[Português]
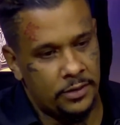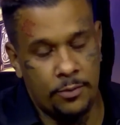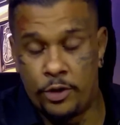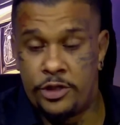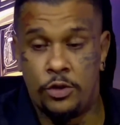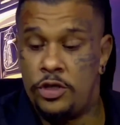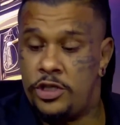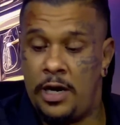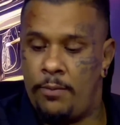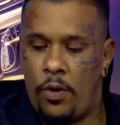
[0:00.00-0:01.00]
Depois desse
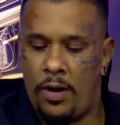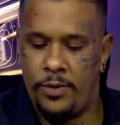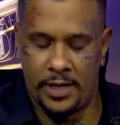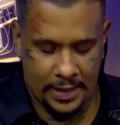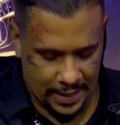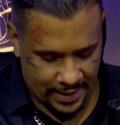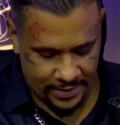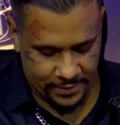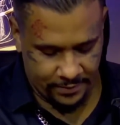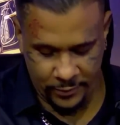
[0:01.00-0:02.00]
doce de abóbora,
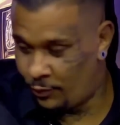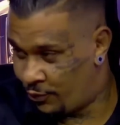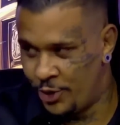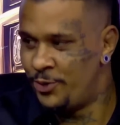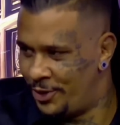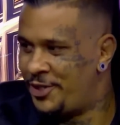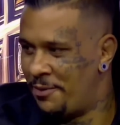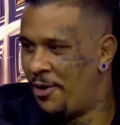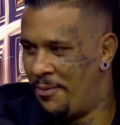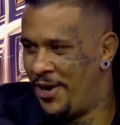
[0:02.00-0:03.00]
cara, não foi doce
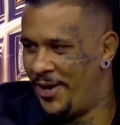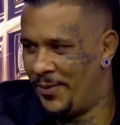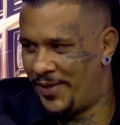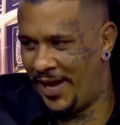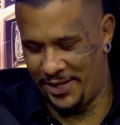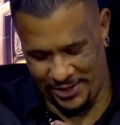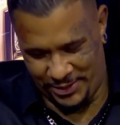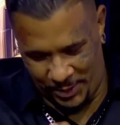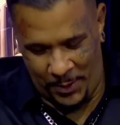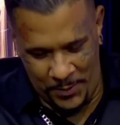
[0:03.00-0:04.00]
de abóbora, não, uhum, tá? tá? É
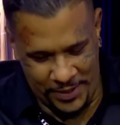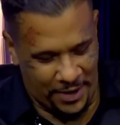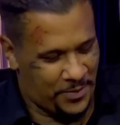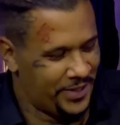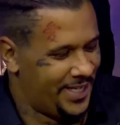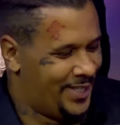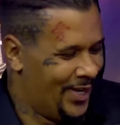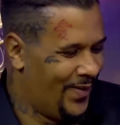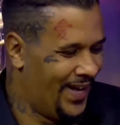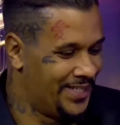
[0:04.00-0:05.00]
só tá. o que
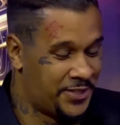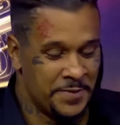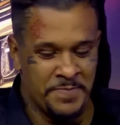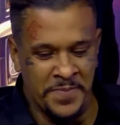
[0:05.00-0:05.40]
aconteceu antes